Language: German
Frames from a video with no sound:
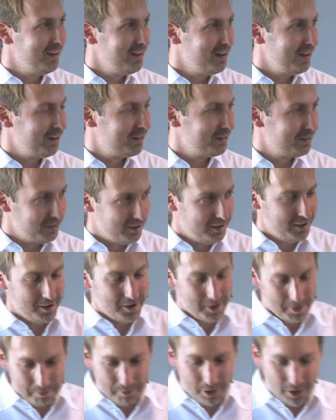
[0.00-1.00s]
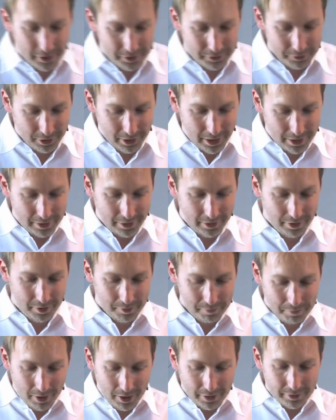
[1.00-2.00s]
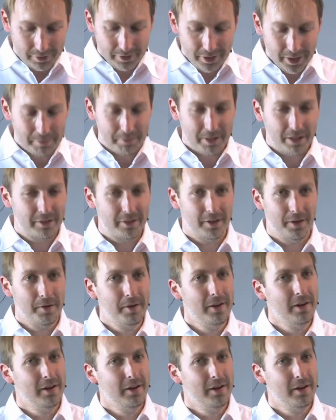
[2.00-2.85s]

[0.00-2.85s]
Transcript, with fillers: Es macht nur leider, macht nicht besser.